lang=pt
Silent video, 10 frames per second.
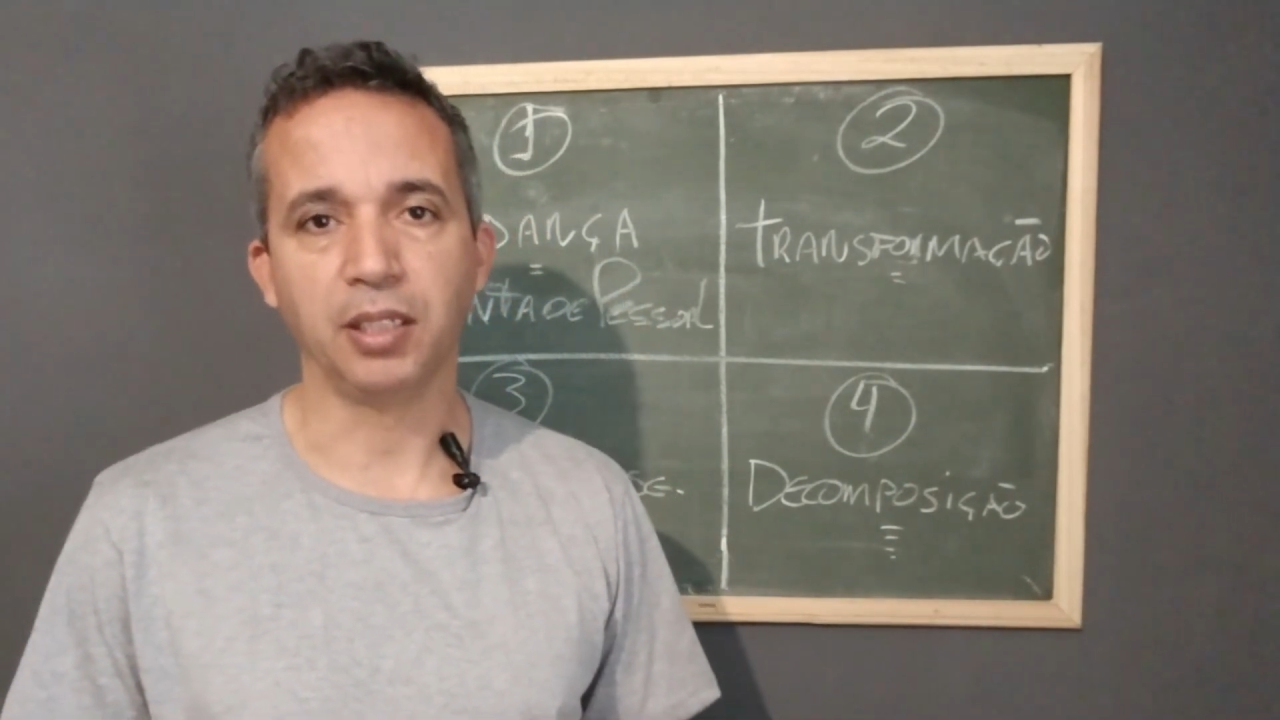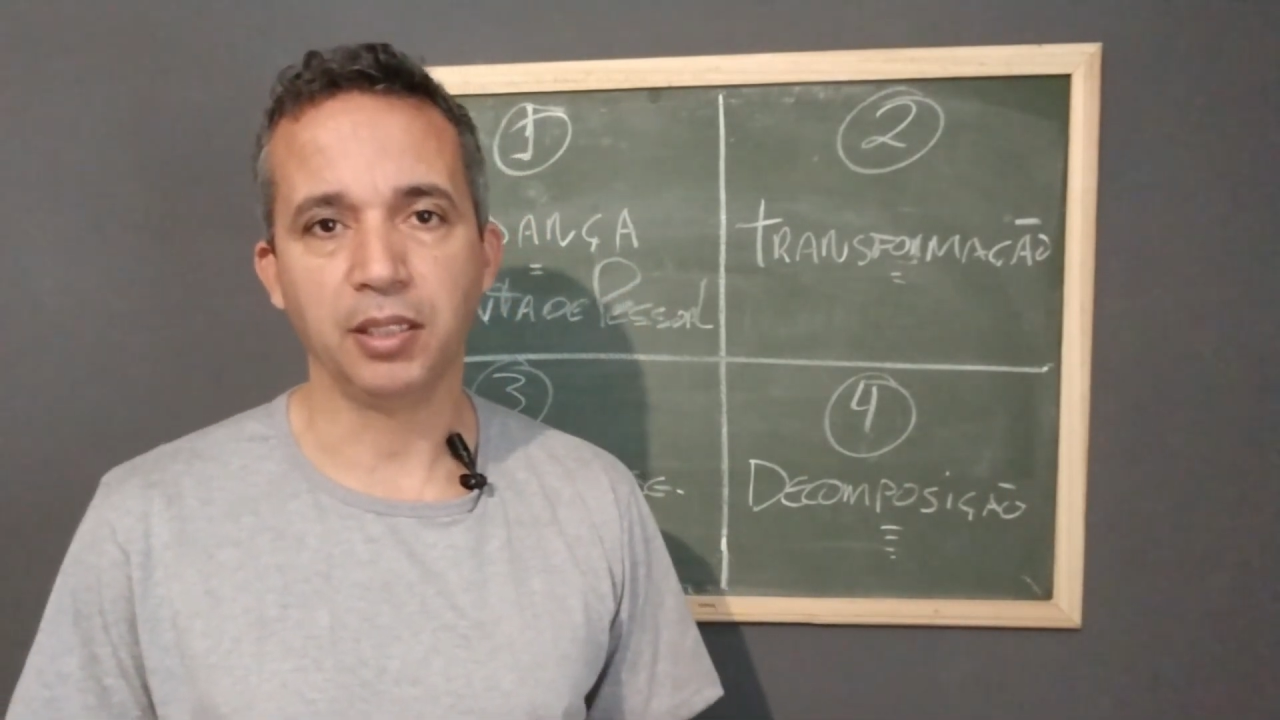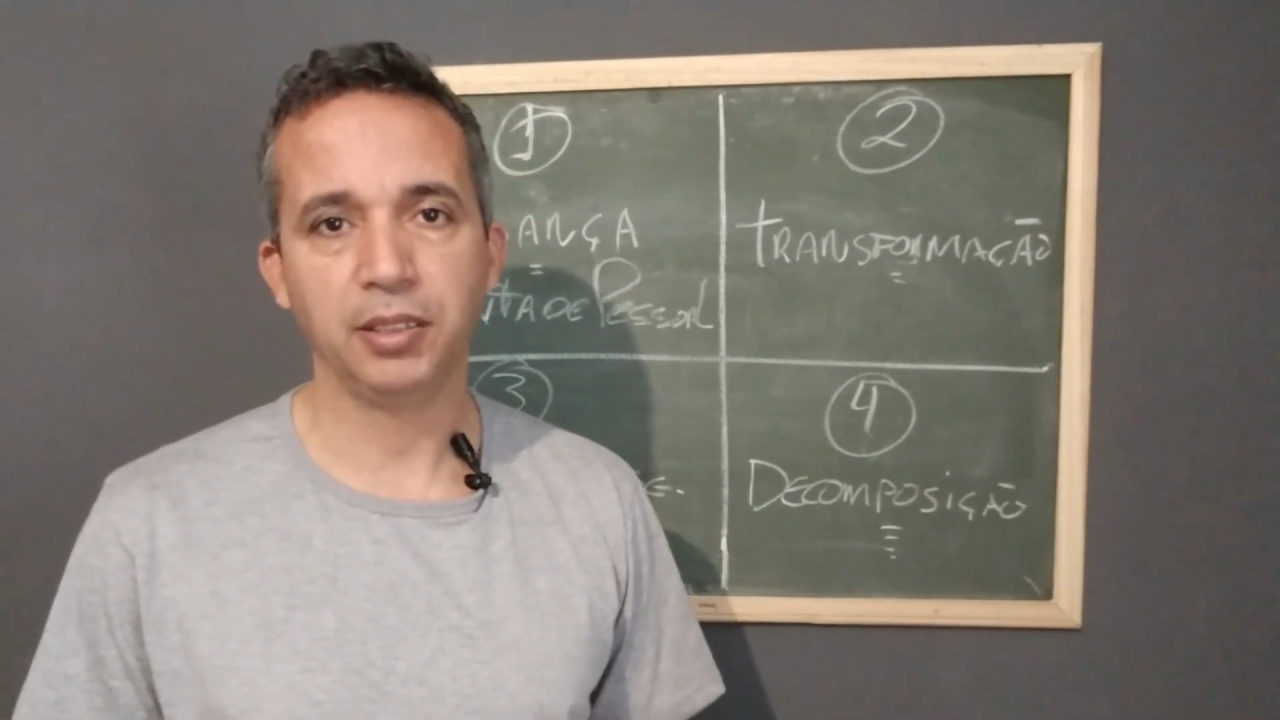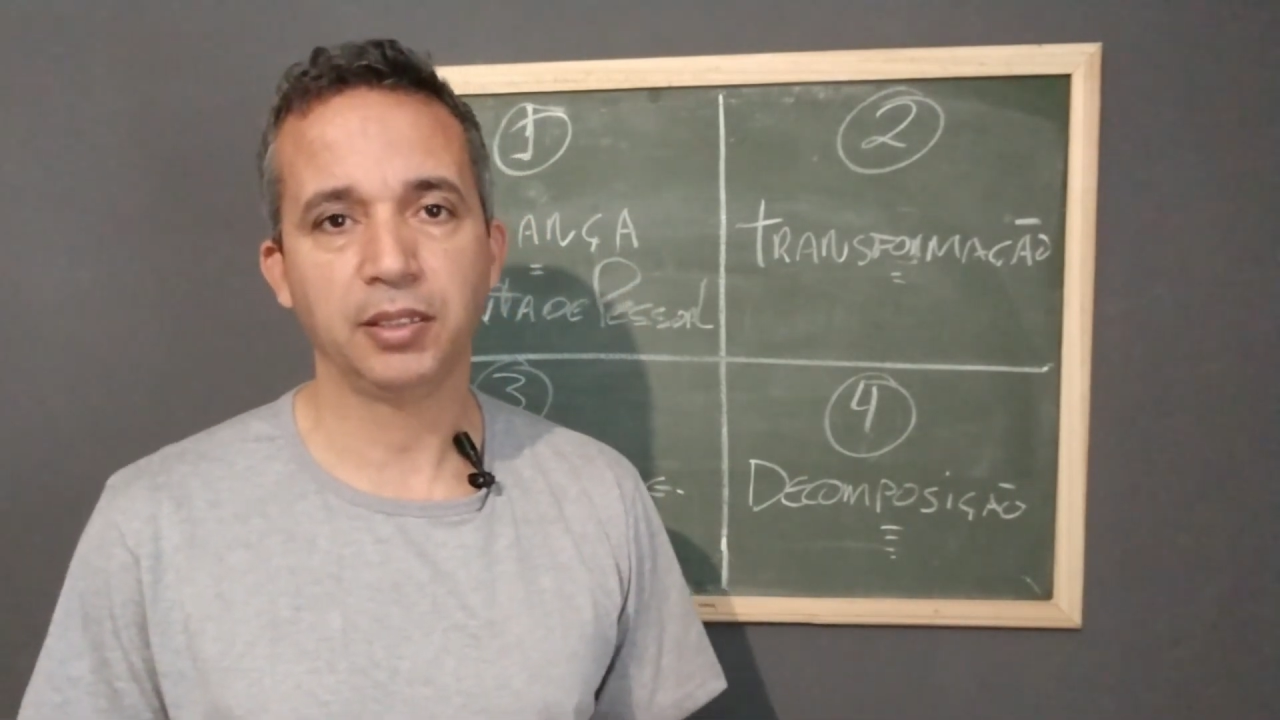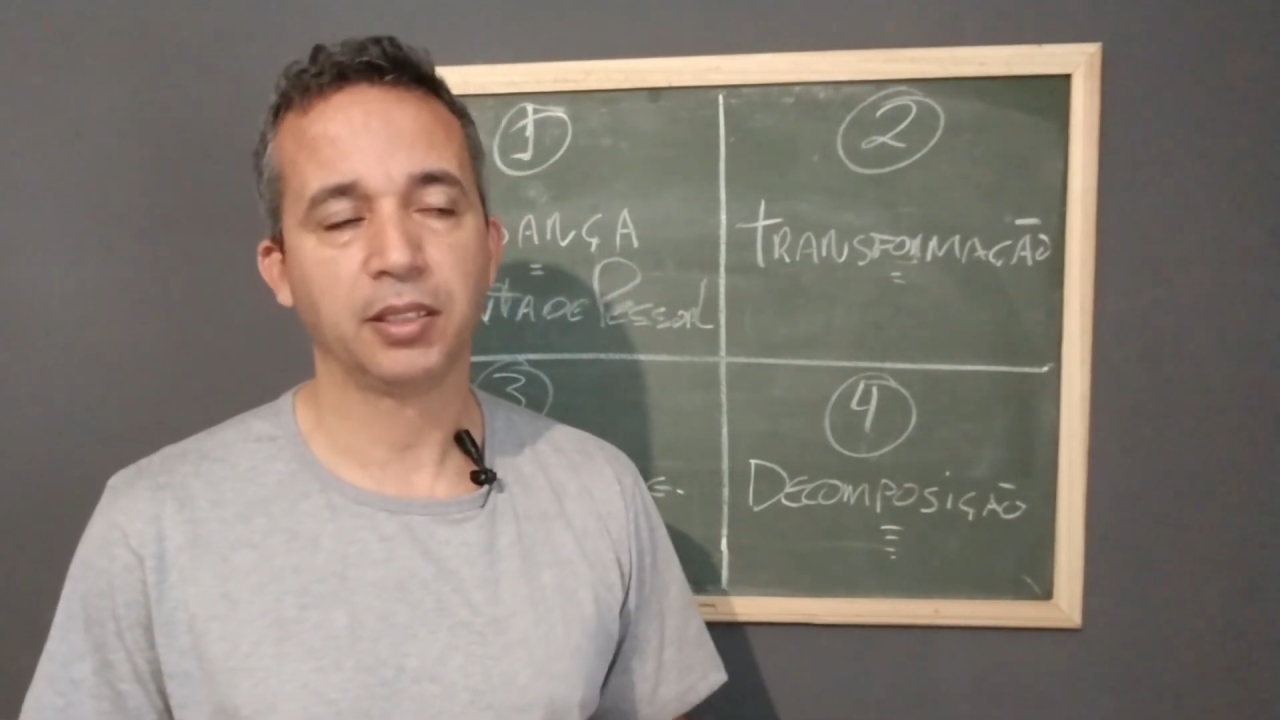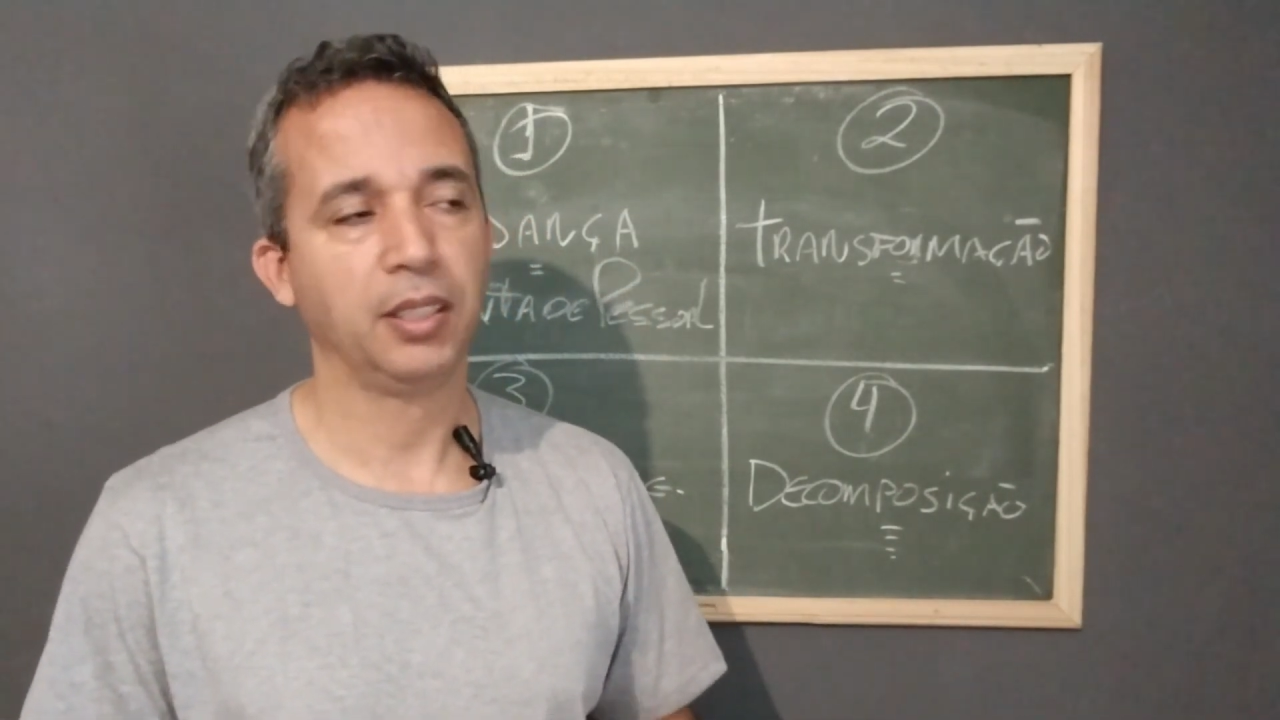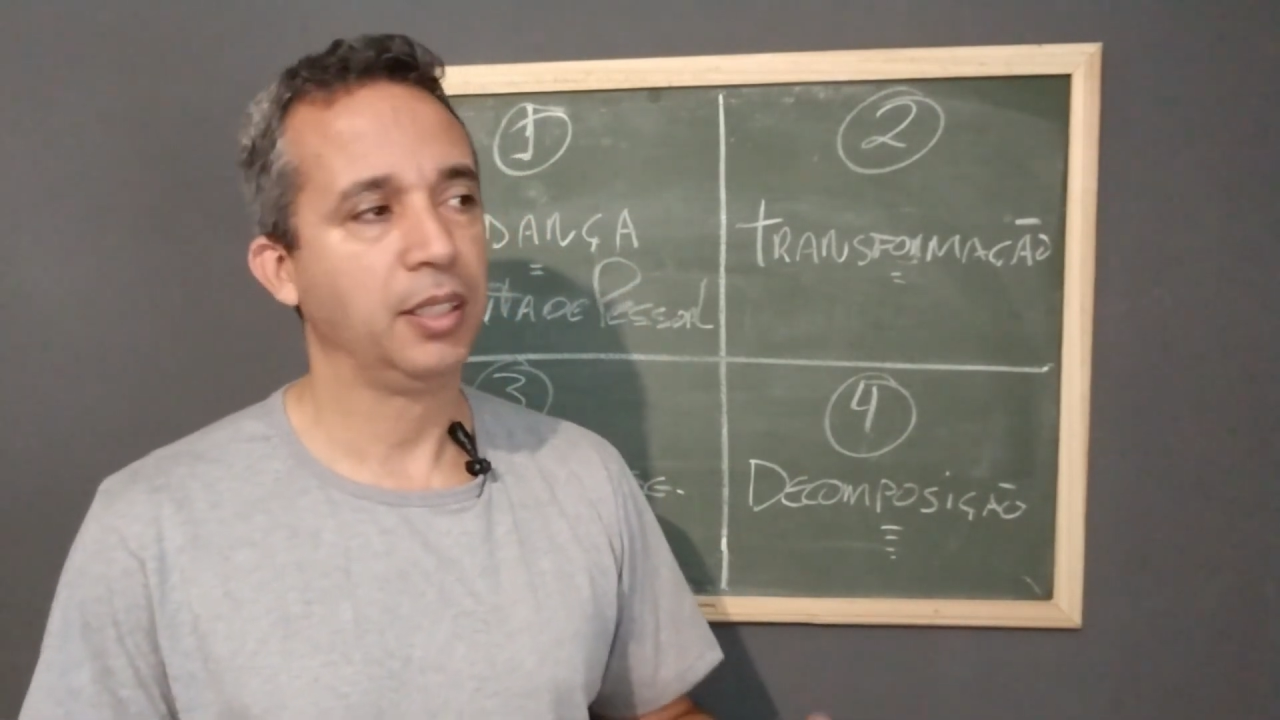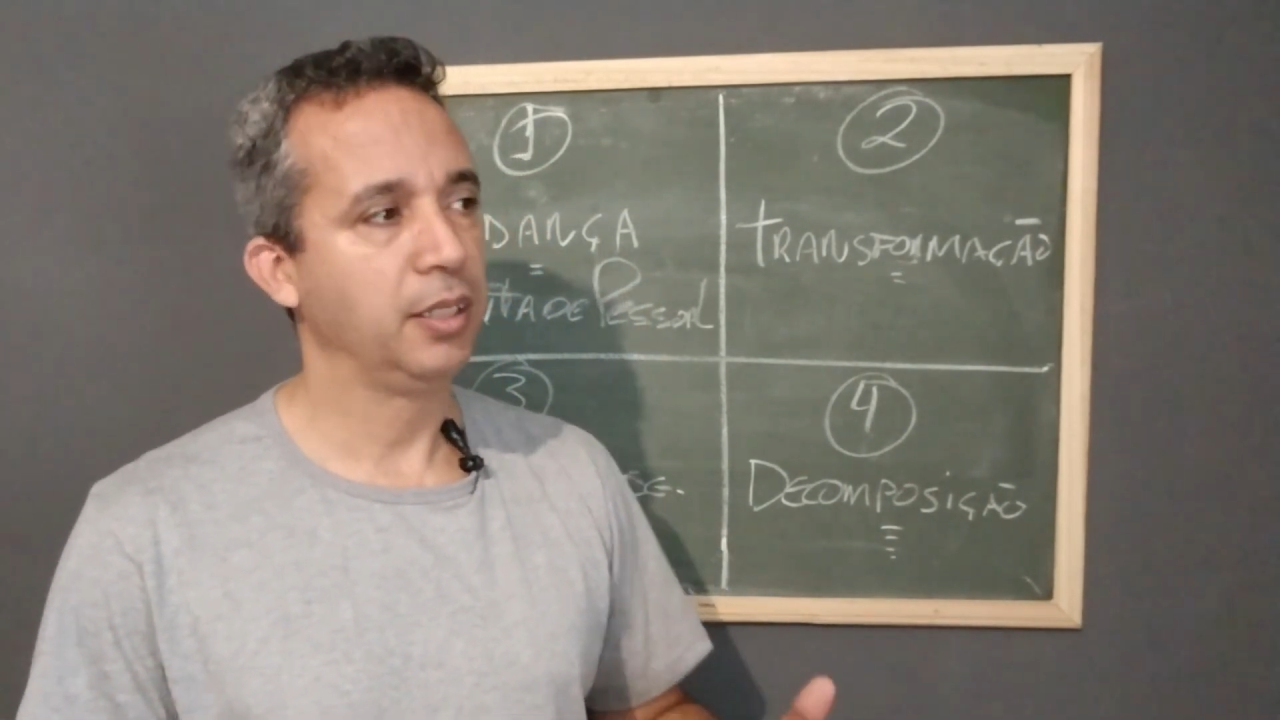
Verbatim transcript: grandes